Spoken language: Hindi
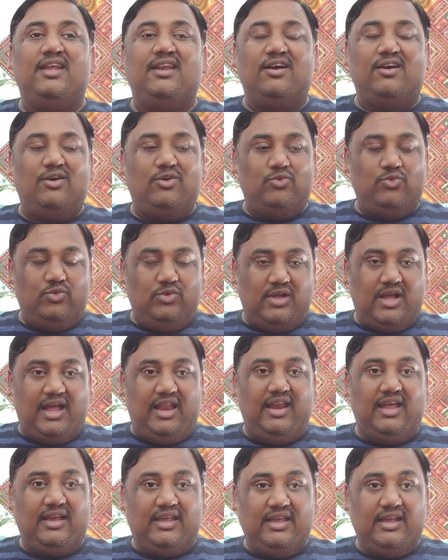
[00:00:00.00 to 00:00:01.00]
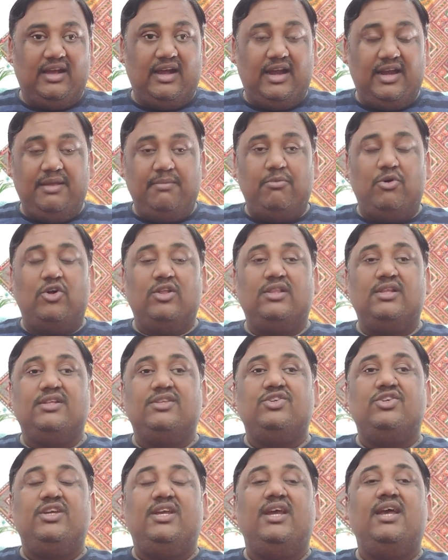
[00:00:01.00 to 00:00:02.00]
रहा हूँ हालांकि गाड़ी बहुत
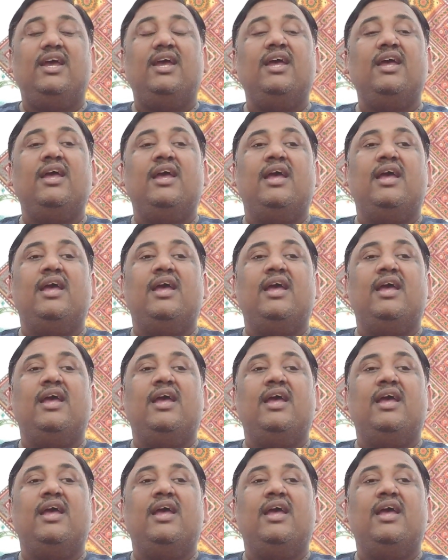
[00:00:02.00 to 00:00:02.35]
अच्छी है